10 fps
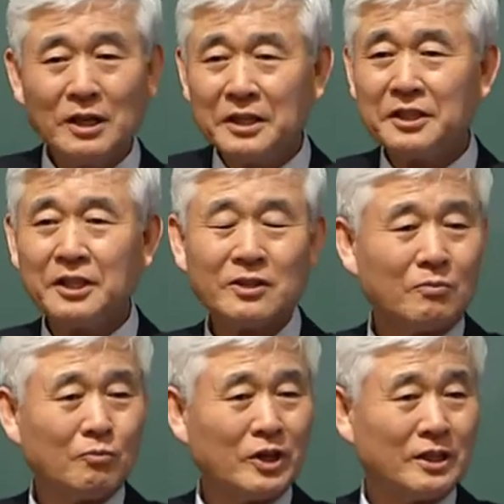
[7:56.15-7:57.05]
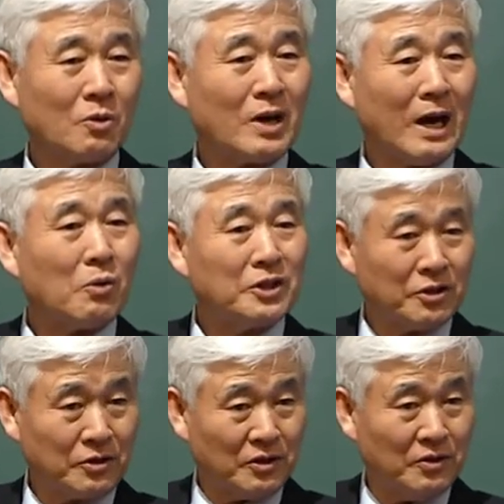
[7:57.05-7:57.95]
지식정보화 시대로 가고
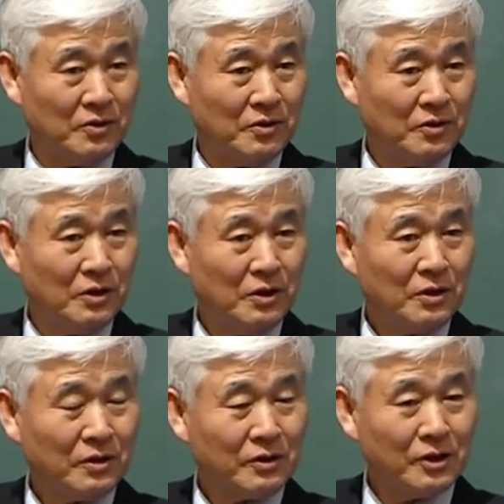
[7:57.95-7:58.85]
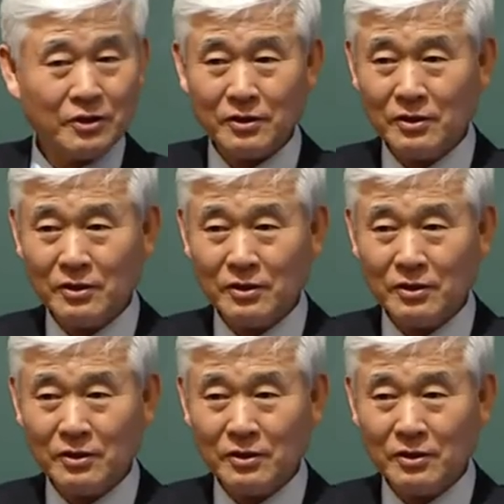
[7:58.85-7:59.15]
있었어요. 그래서